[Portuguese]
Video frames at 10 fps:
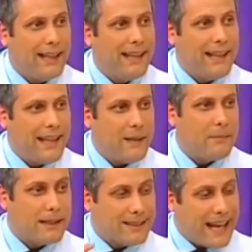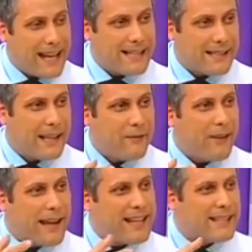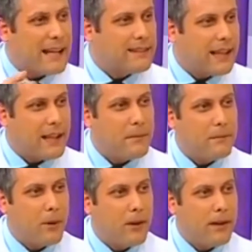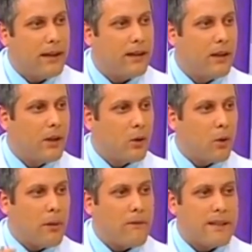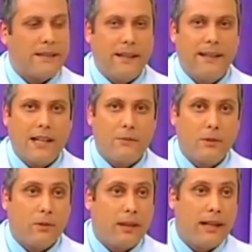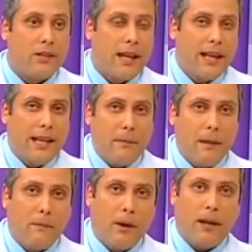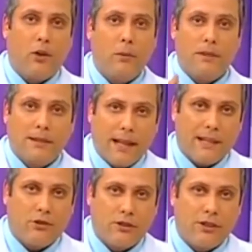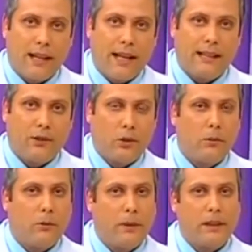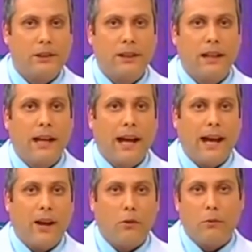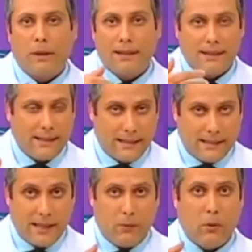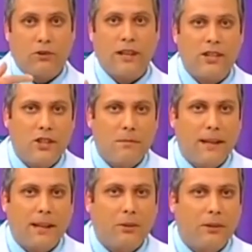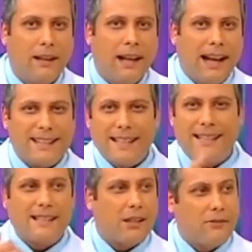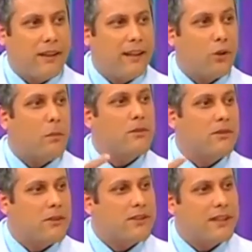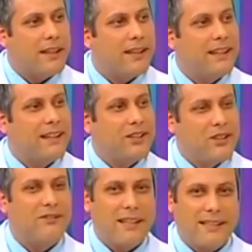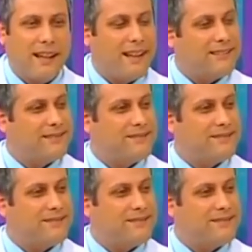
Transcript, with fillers: lembra, traz, ele vai resgatar a memória com uma facilidade muito grande. E a memória, como está associada normalmente a uma sensação, a um sentimento, a sensação vem como se você estivesse lá.